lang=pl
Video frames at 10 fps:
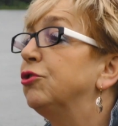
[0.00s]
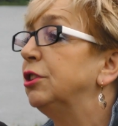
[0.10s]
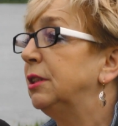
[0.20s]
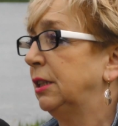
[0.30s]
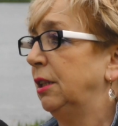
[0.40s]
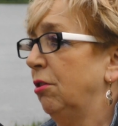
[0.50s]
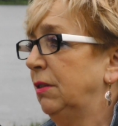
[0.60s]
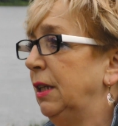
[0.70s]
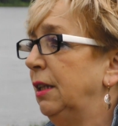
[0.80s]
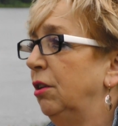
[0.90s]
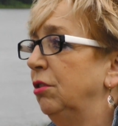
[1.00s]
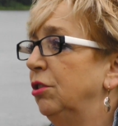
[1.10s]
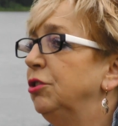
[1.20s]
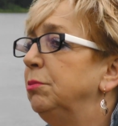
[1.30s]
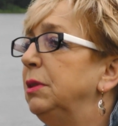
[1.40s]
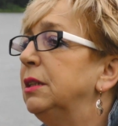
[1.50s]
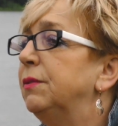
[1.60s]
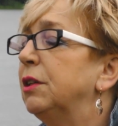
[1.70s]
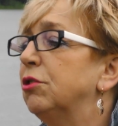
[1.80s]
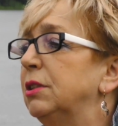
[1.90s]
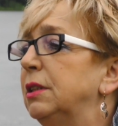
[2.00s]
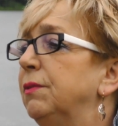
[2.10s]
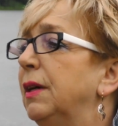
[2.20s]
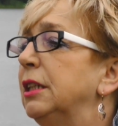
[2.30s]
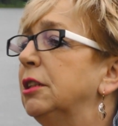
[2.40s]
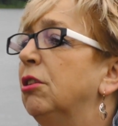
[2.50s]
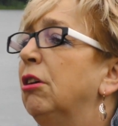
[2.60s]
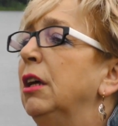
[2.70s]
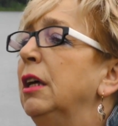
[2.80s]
wszystkie oceny odnośnie miejsc wykorzystywanych do,